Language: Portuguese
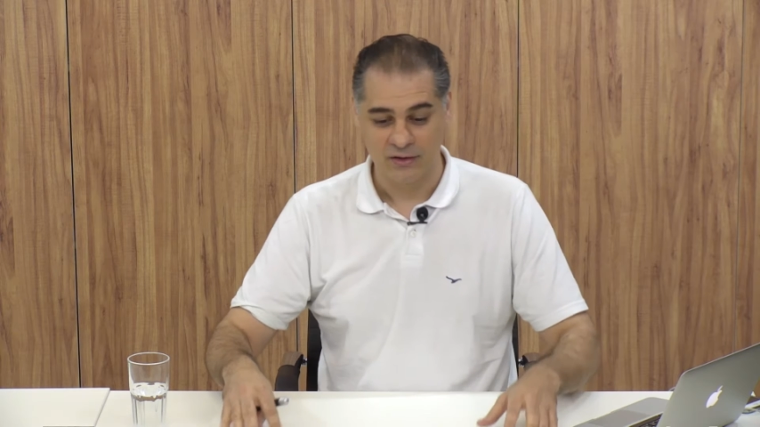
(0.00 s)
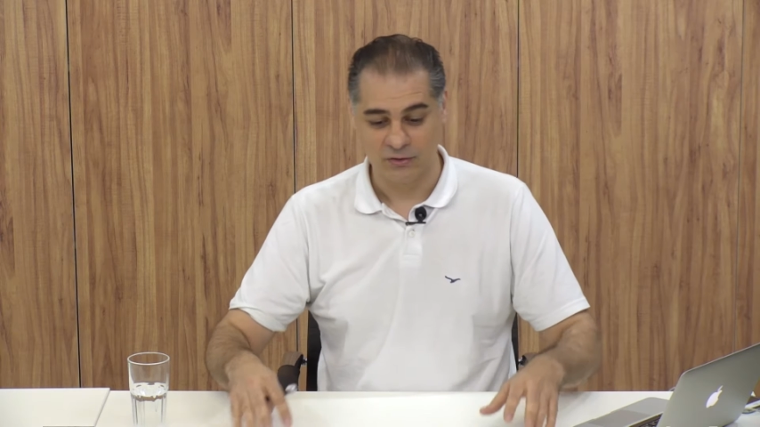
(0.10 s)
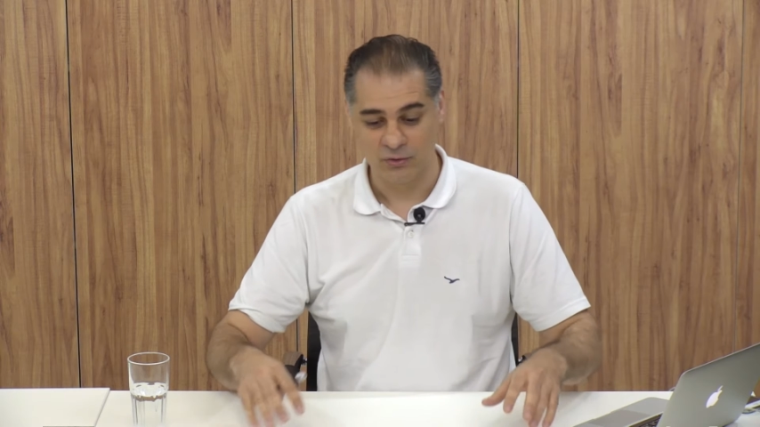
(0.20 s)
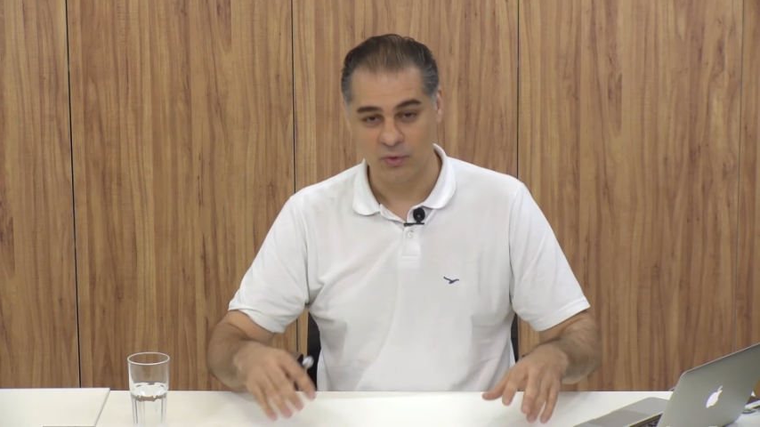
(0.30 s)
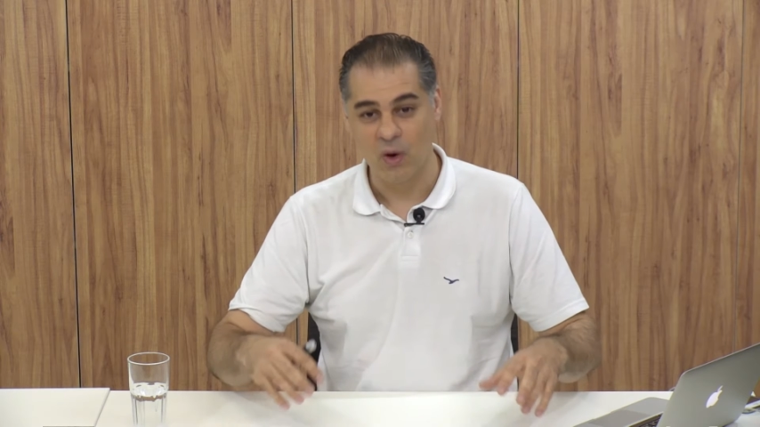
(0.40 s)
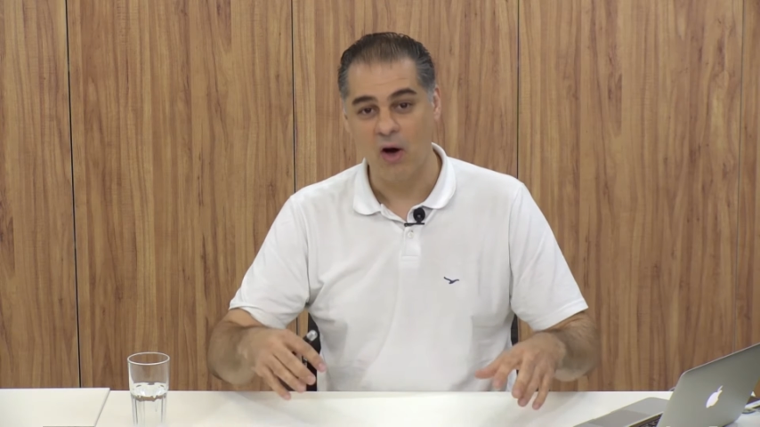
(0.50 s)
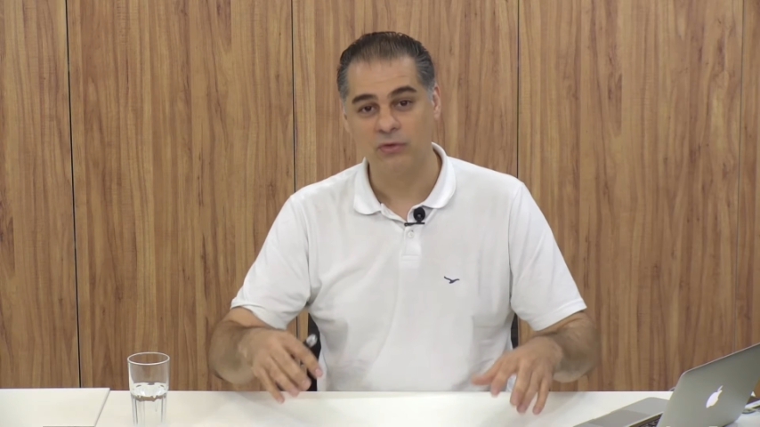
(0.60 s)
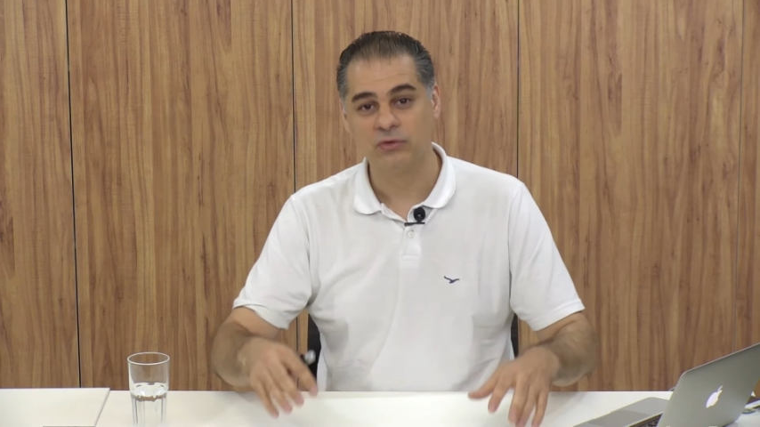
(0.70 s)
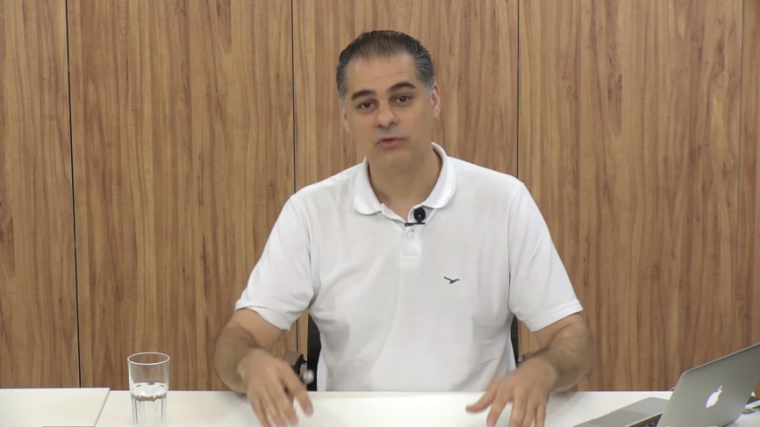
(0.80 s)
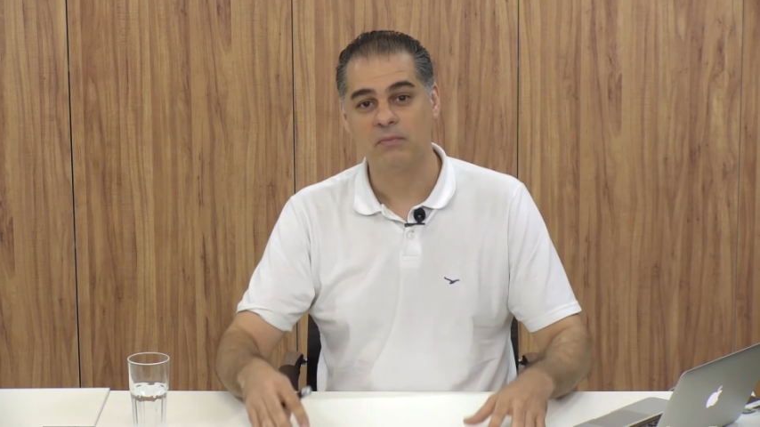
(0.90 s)
do
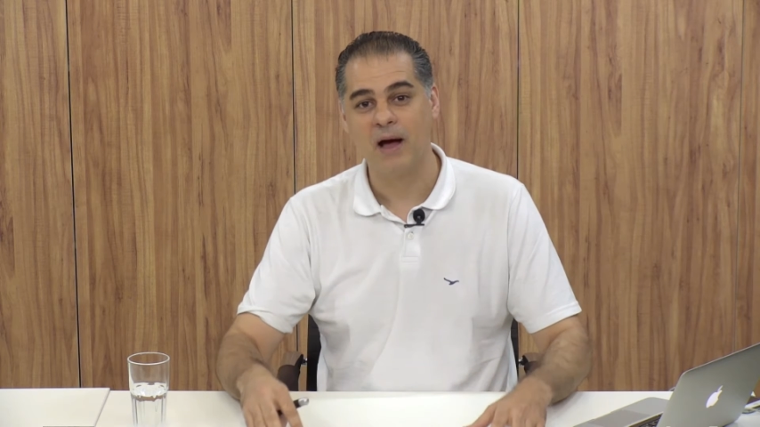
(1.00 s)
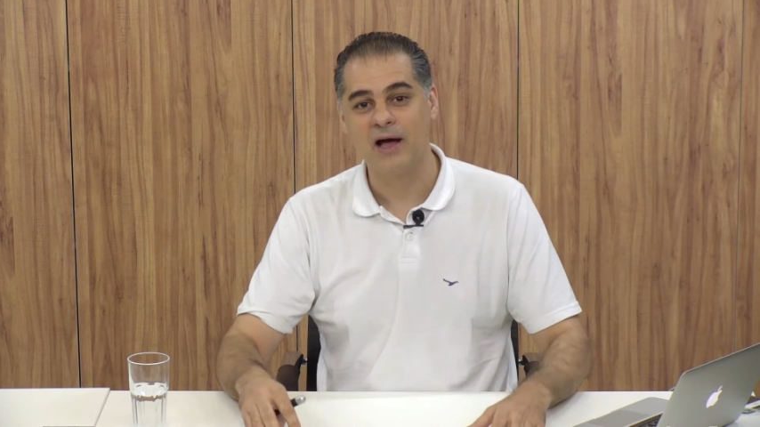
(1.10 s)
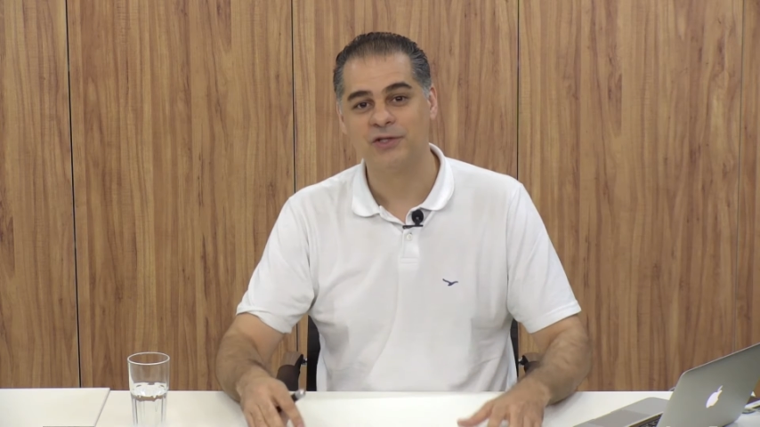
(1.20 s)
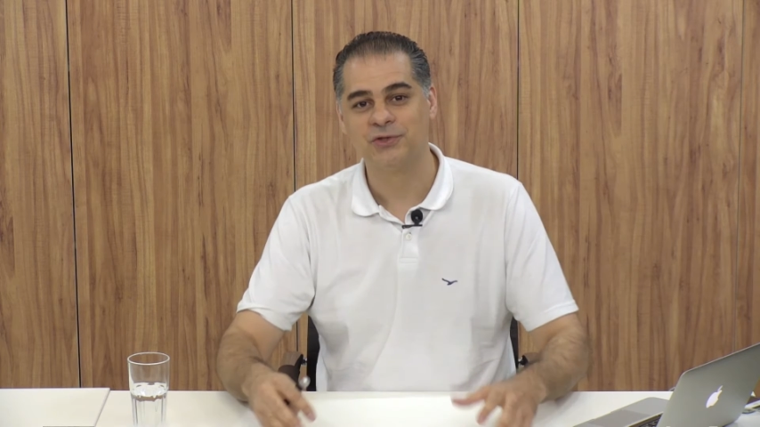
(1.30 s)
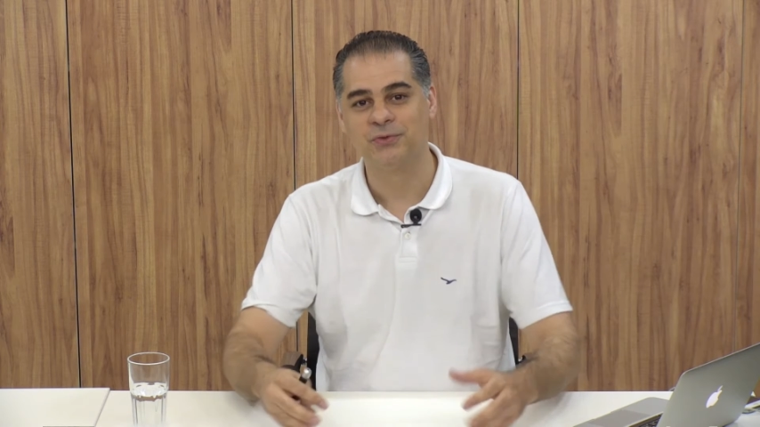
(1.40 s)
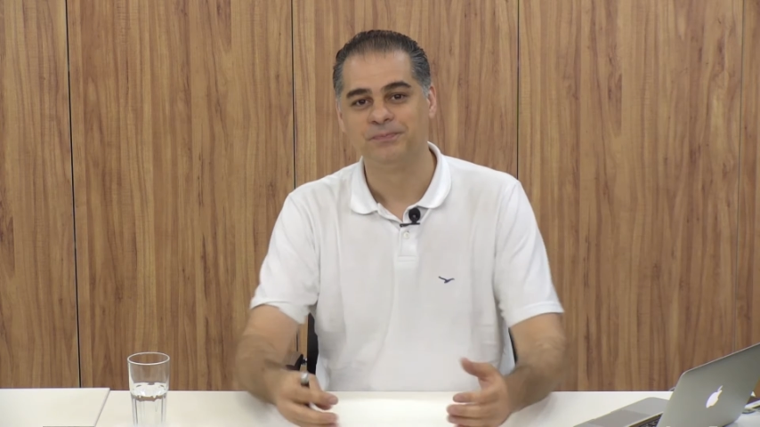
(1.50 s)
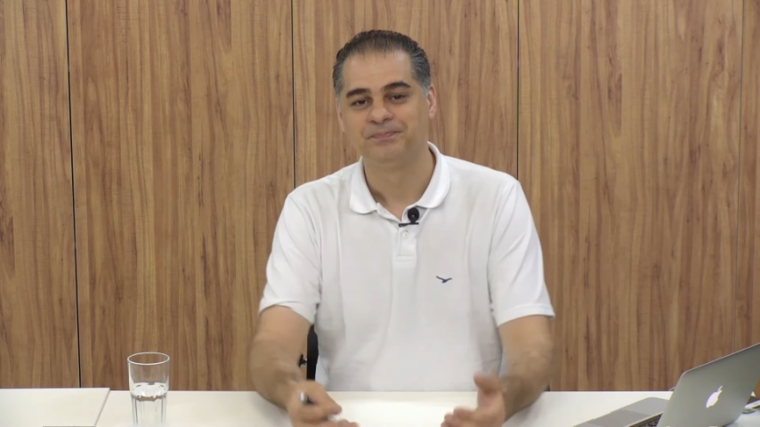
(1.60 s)
alto e do baixo,